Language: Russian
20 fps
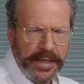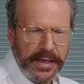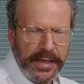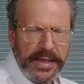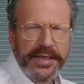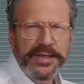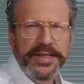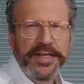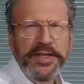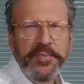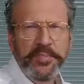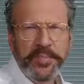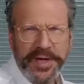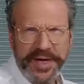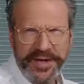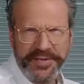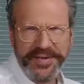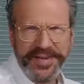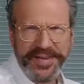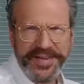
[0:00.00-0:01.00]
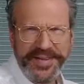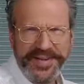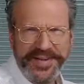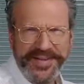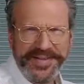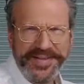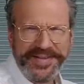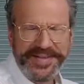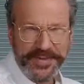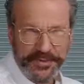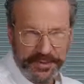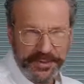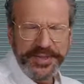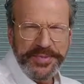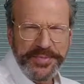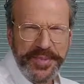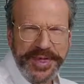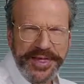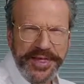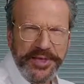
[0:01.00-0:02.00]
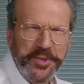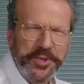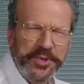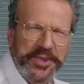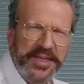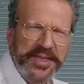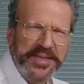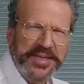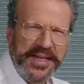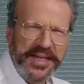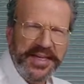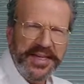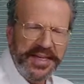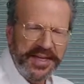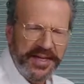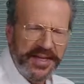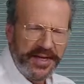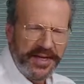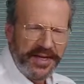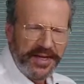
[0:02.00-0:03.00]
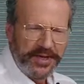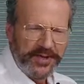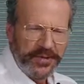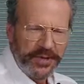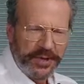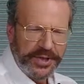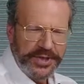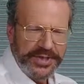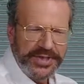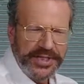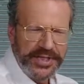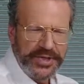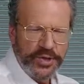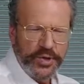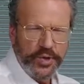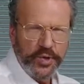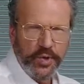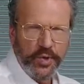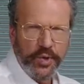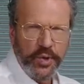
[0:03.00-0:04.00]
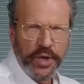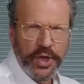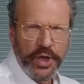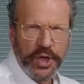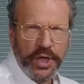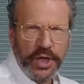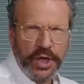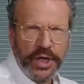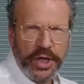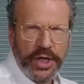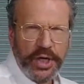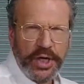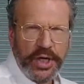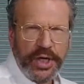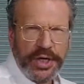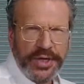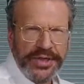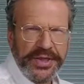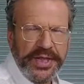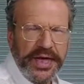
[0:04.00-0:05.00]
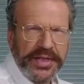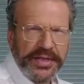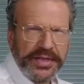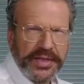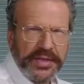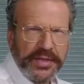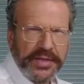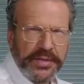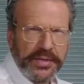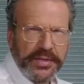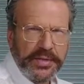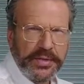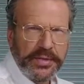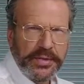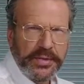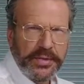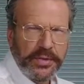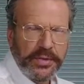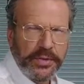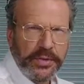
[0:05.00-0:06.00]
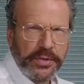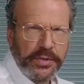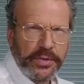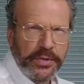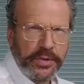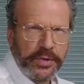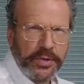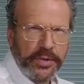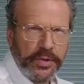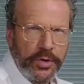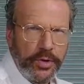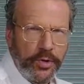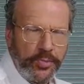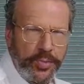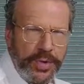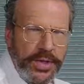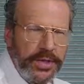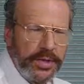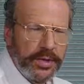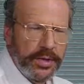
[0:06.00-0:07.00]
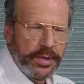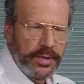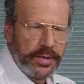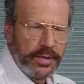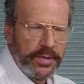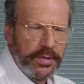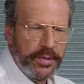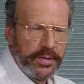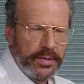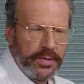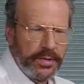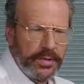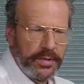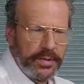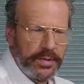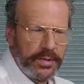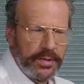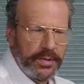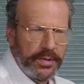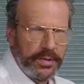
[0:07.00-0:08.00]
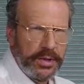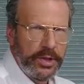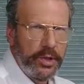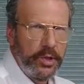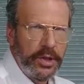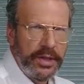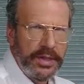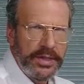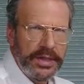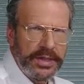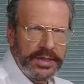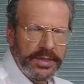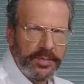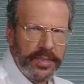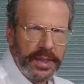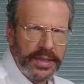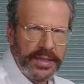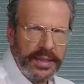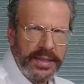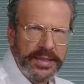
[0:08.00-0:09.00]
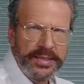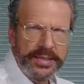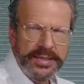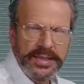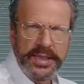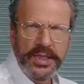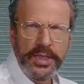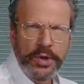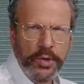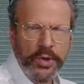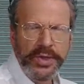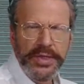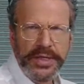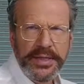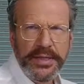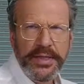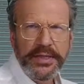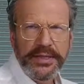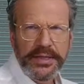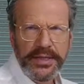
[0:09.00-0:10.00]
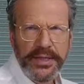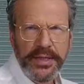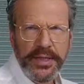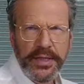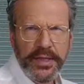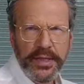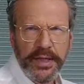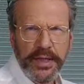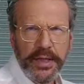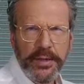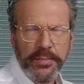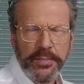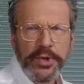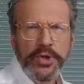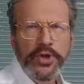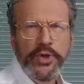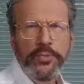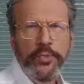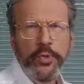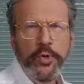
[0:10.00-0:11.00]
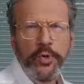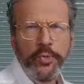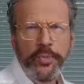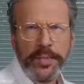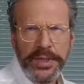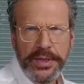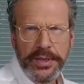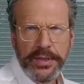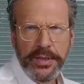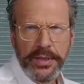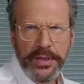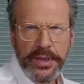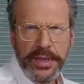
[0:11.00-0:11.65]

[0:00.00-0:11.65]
Это неправильно, с моей точки зрения. Флуоресценцию надо любить, ее не надо бояться, ее надо ценить. Почему любить?